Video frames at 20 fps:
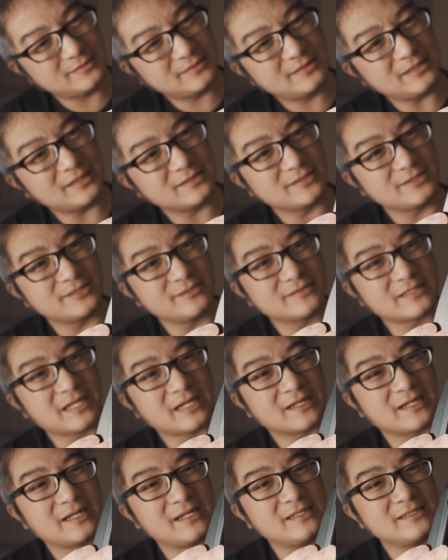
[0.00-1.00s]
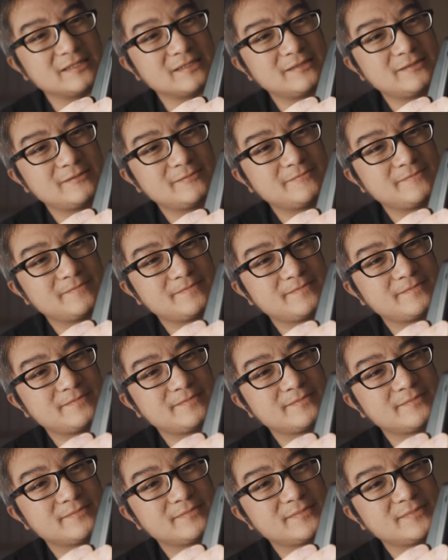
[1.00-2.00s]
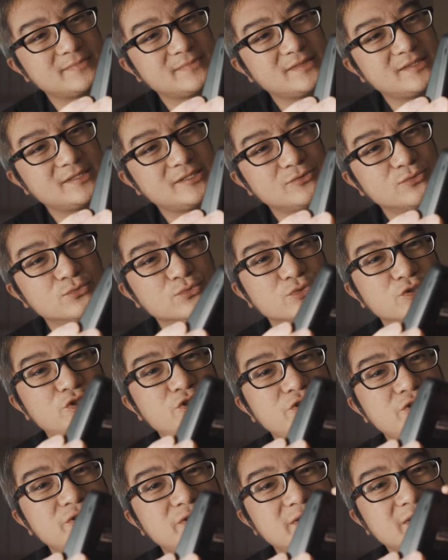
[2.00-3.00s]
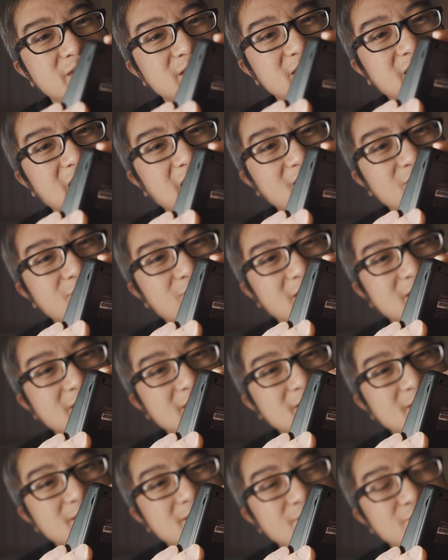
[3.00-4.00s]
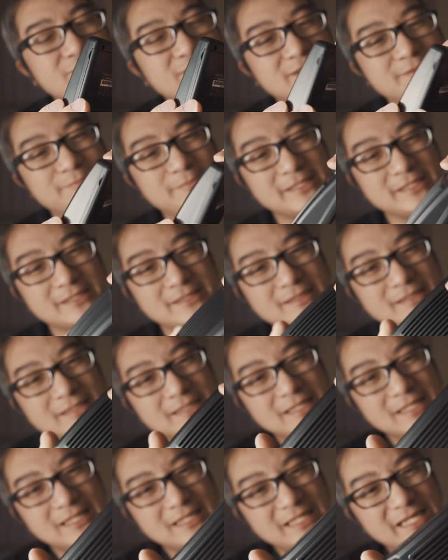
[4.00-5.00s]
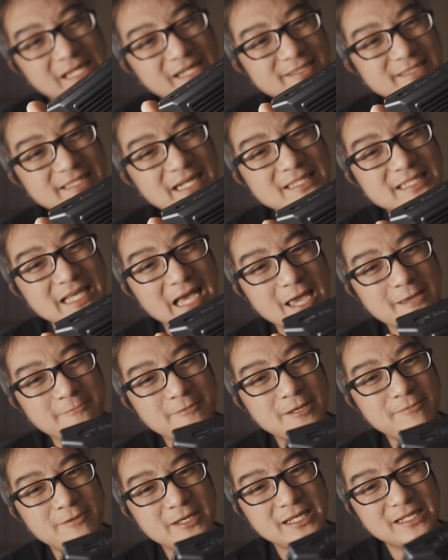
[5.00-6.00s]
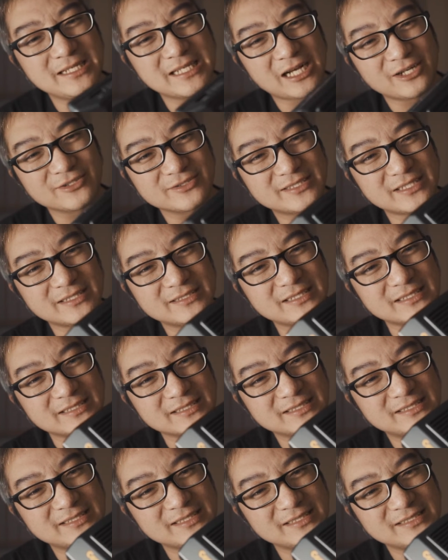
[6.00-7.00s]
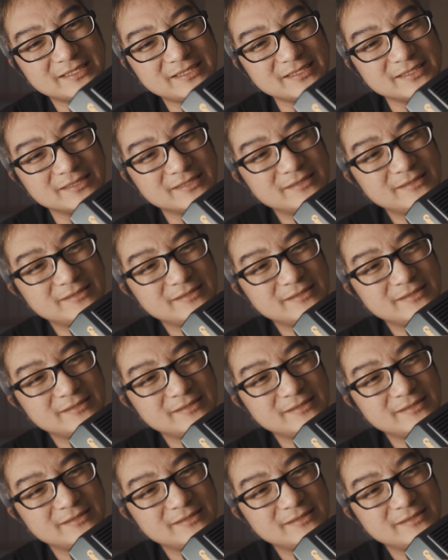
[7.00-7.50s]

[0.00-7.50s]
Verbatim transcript: 这样子就打开了。五 G 开关 U S B， 你要下载 A P P， 然后等等的设置。